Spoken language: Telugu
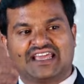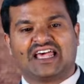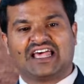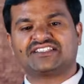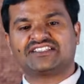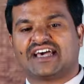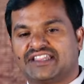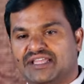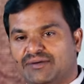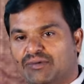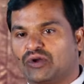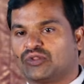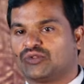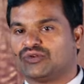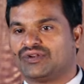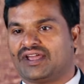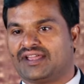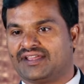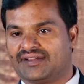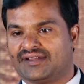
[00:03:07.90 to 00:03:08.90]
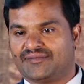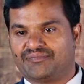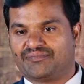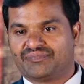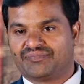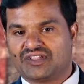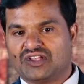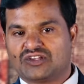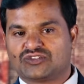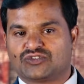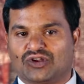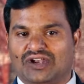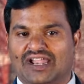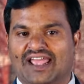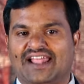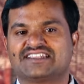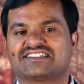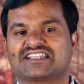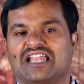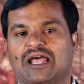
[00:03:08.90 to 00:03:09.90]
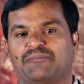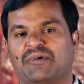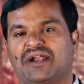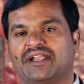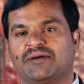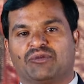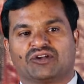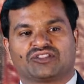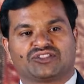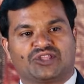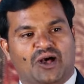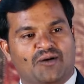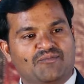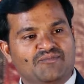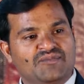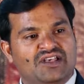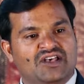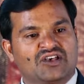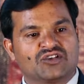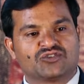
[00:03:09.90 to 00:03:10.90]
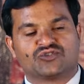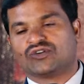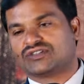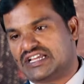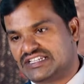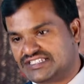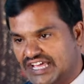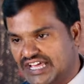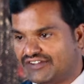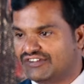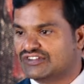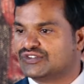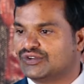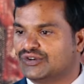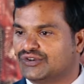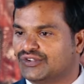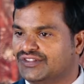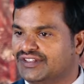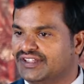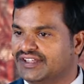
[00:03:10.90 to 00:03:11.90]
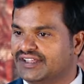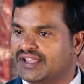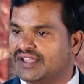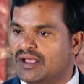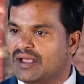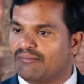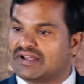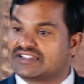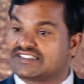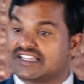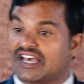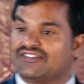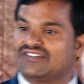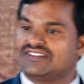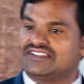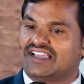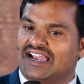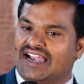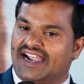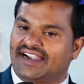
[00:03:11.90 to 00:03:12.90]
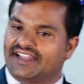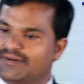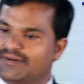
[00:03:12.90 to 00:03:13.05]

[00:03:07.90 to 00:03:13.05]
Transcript: ఎలా సాధ్యమవుతున్నాయి సో లయన్స్ క్లబ్ అంటే మొత్తం సోషల్ సర్వీస్ ఉంటుంది మరి సర్వీస్ చేయాలంటే